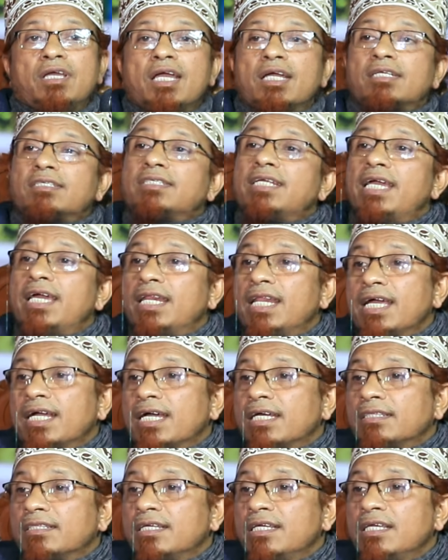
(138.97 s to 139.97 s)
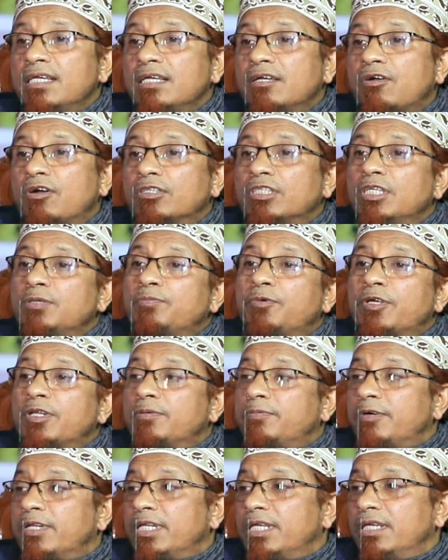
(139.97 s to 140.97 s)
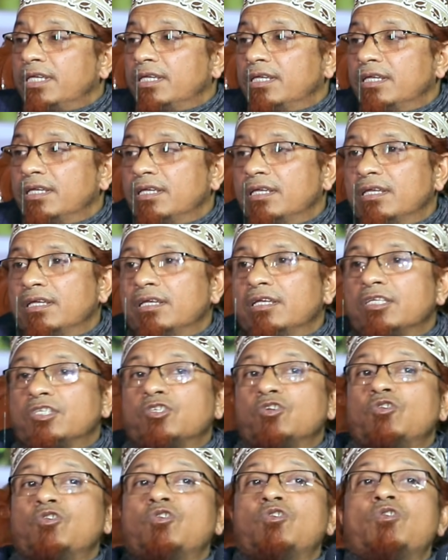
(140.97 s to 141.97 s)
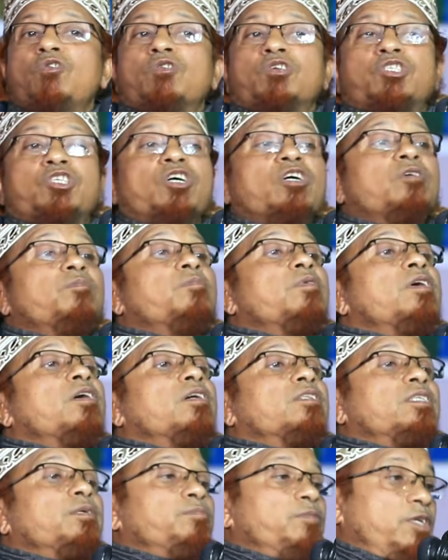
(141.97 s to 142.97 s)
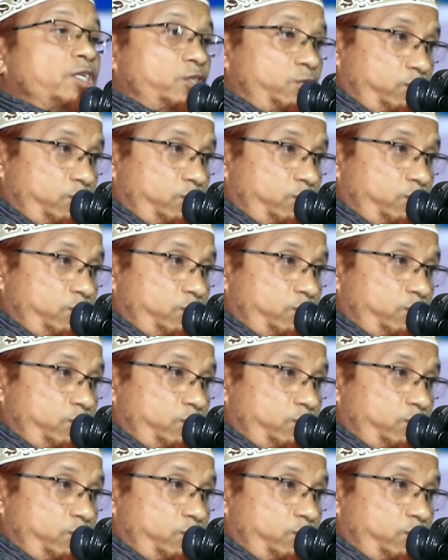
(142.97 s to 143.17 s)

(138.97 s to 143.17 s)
একটা এলাকাতেই কদিন পরে পরে শোক সংবাদ আপনারা